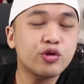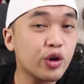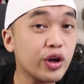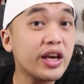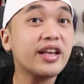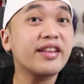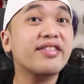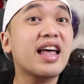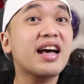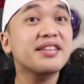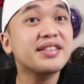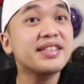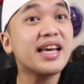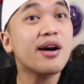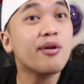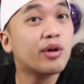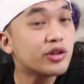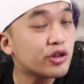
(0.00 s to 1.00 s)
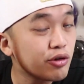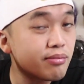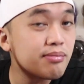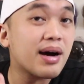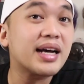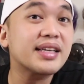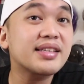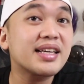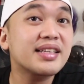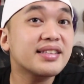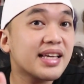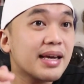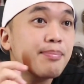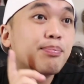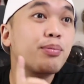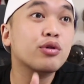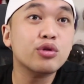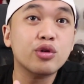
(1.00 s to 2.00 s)
所以当下我就马上再
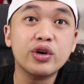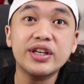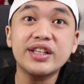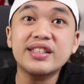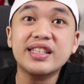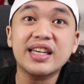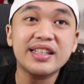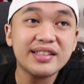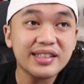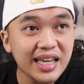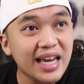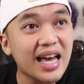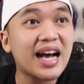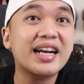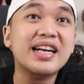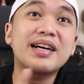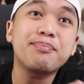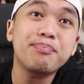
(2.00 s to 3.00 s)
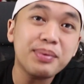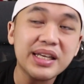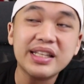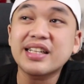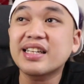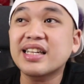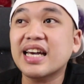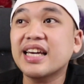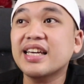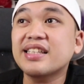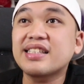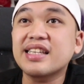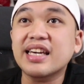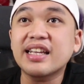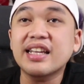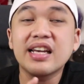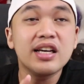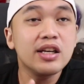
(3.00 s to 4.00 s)
book 多一间，在他隔壁的那一
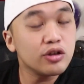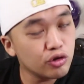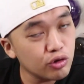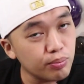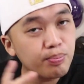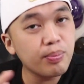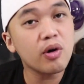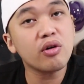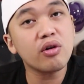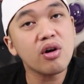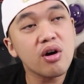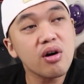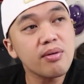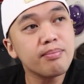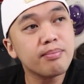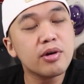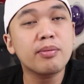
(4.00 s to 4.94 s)
间就 book 咯，